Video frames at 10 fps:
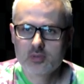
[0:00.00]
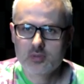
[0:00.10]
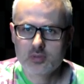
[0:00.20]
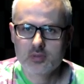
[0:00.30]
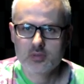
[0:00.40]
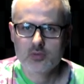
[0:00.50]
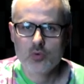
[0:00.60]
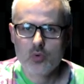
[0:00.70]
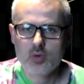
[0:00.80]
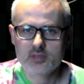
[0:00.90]
yy,
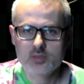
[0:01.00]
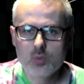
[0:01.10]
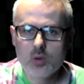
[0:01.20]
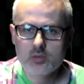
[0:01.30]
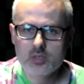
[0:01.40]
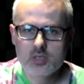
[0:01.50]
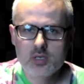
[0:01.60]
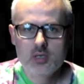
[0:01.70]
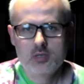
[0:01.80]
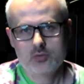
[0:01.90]
układ dłoni,
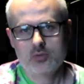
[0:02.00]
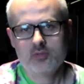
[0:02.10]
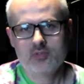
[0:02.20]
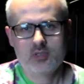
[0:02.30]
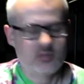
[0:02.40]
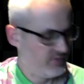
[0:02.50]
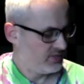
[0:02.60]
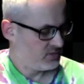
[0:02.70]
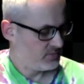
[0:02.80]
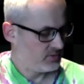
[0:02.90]
który
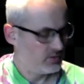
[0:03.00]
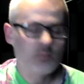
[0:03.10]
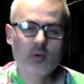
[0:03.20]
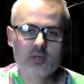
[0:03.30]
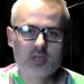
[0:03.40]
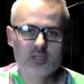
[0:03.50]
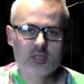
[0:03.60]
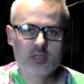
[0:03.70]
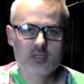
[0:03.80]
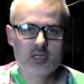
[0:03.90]
wytrenowaliśmy do tej pory na
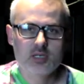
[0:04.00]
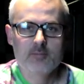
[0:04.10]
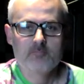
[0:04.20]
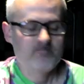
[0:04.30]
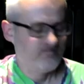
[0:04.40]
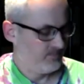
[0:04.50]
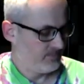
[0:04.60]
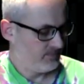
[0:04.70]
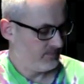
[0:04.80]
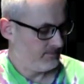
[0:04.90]
zajęciach, yy,
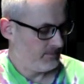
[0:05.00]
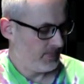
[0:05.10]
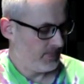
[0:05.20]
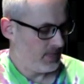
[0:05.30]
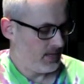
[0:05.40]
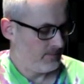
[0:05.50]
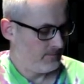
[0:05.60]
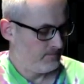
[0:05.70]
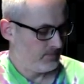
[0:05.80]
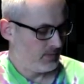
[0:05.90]
nam
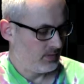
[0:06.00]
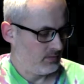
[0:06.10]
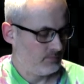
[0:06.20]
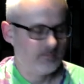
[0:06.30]
yy,